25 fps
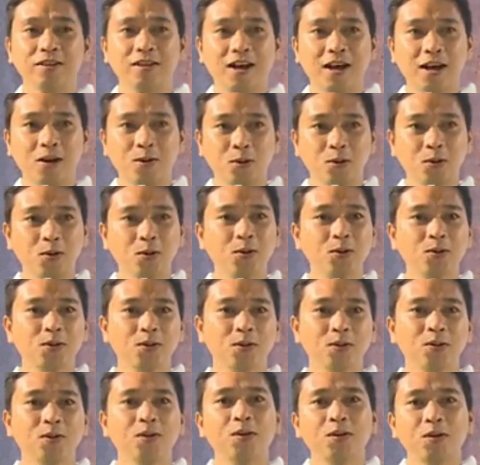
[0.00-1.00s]
Ako,
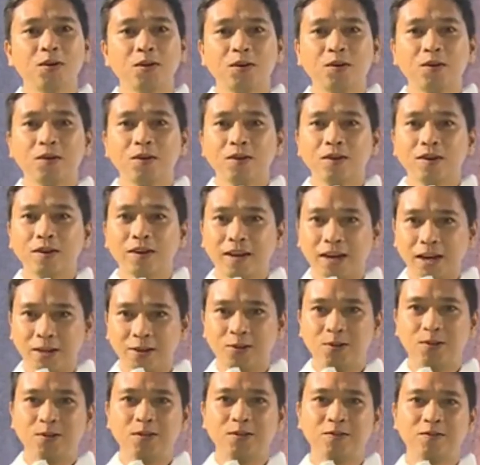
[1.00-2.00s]

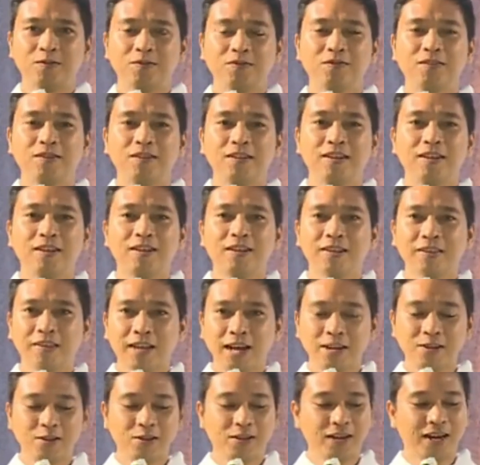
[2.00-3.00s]
kayo,
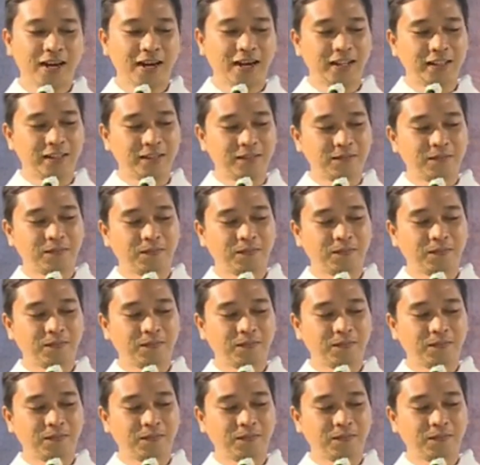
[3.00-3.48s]
tayong lahat.